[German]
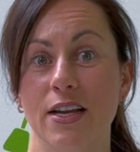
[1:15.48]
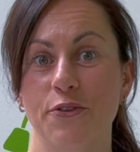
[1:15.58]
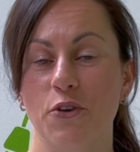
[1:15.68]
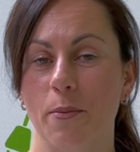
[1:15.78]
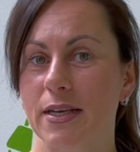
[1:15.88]
Die
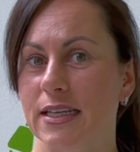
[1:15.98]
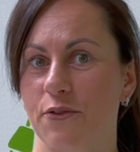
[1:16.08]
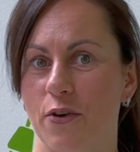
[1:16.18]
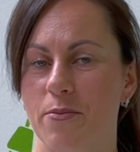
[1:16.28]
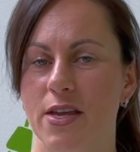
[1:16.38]
Firma ist ein
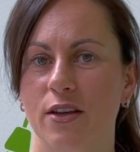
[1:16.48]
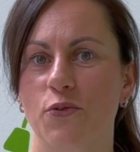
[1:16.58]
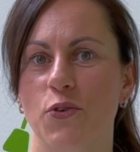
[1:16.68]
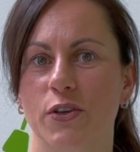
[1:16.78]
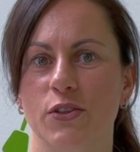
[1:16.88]

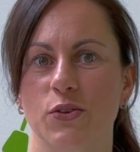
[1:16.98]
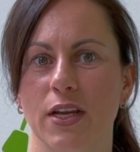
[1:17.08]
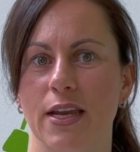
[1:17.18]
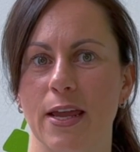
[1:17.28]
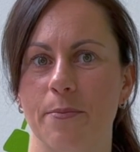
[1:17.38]
familiengeführtes
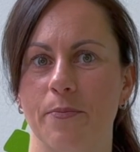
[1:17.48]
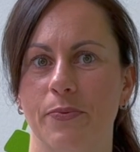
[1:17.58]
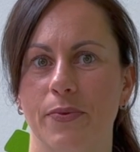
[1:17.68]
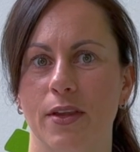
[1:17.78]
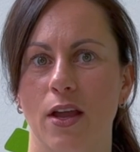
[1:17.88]
Unternehmen.
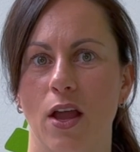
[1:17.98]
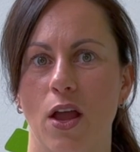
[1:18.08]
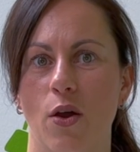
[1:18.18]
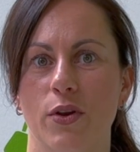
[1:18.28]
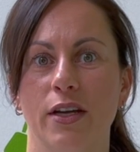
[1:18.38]

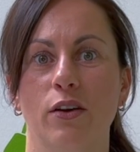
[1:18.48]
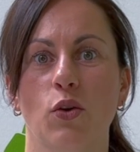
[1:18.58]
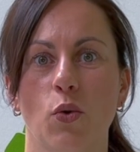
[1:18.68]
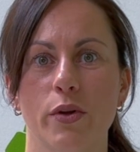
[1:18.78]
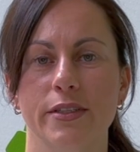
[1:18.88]
Und ihre
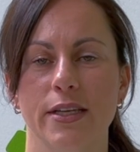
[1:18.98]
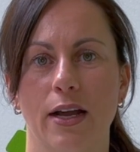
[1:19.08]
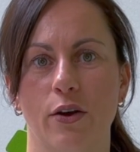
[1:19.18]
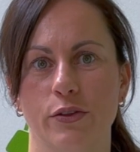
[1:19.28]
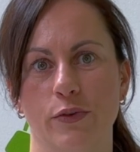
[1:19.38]
größte
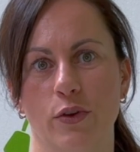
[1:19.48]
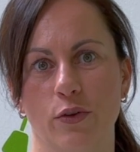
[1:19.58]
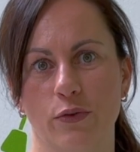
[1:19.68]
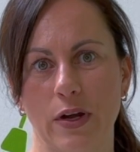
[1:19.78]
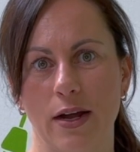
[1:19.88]

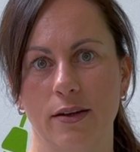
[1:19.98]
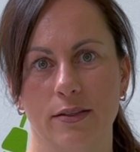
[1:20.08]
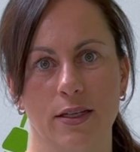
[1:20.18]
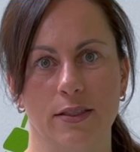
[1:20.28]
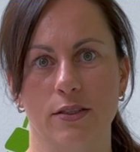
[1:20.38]
Herausforderung war,
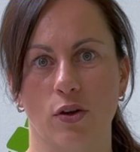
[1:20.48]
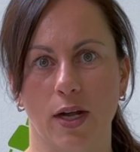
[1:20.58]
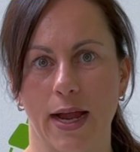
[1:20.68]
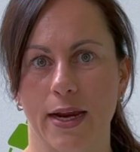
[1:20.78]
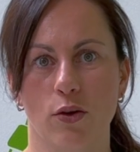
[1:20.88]
dass es noch
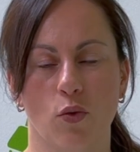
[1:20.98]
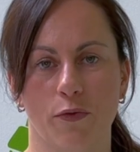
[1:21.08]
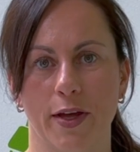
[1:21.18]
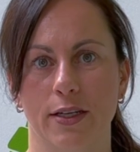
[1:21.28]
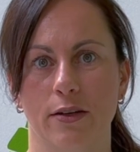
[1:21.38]
keinen
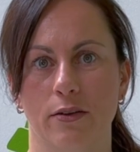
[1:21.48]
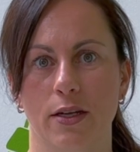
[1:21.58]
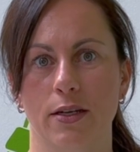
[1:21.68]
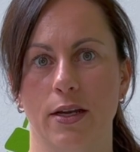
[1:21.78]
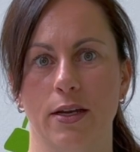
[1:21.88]
hochwertigen
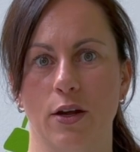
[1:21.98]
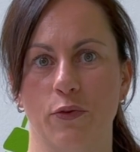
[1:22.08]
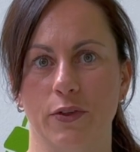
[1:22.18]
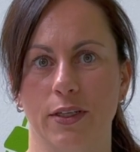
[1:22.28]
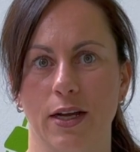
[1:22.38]

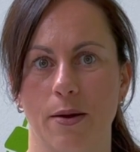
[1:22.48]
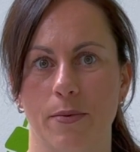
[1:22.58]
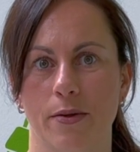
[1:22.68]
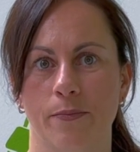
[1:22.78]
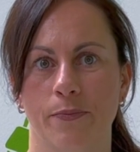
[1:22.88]
Internetauftritt gab.
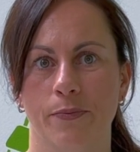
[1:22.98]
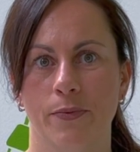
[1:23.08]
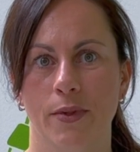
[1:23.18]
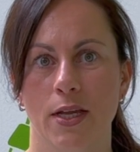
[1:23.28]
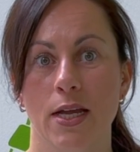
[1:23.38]

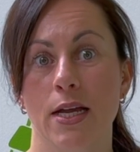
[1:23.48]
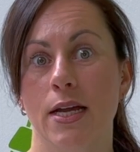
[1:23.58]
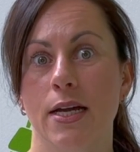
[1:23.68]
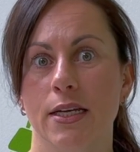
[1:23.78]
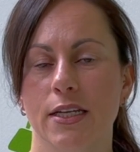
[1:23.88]

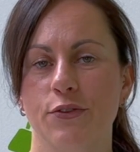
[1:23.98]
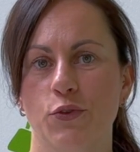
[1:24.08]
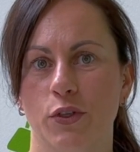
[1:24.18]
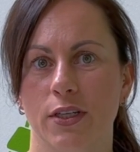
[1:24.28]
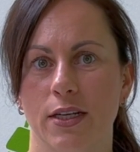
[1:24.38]
Dies
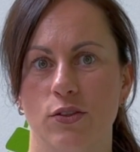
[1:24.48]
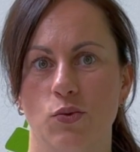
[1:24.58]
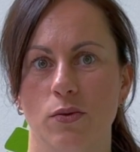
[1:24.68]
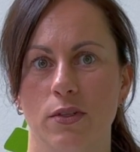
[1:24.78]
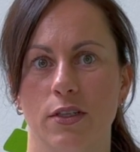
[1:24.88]
führte
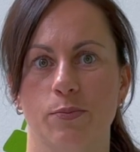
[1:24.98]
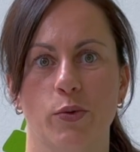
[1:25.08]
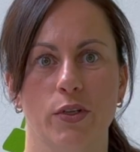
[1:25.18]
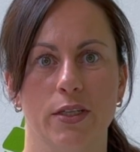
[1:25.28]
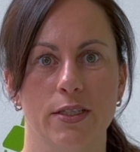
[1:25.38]
dazu, dass
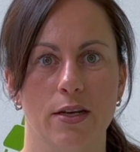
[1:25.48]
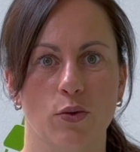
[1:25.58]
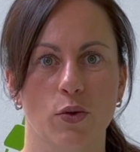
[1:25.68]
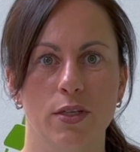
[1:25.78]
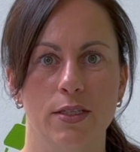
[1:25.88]
potenzielle
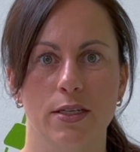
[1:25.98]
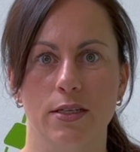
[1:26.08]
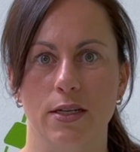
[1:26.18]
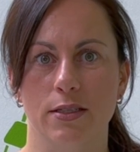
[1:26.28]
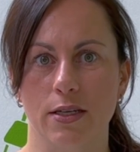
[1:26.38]
Kunden sie nicht
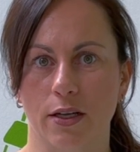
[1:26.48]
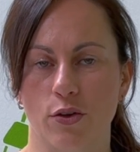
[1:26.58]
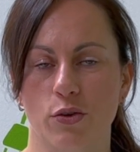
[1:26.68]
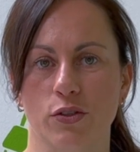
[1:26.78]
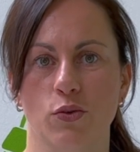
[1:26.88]
als
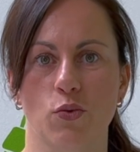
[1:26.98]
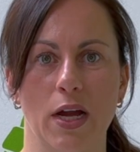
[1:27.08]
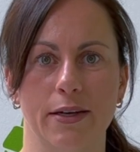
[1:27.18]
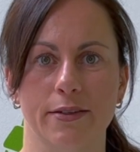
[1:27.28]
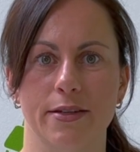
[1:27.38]
seriös genug
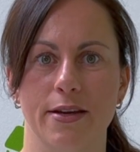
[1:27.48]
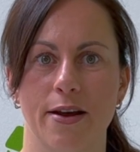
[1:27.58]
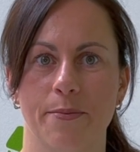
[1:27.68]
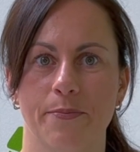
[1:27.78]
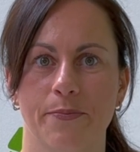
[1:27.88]
angesehen
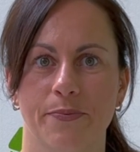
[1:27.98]
haben.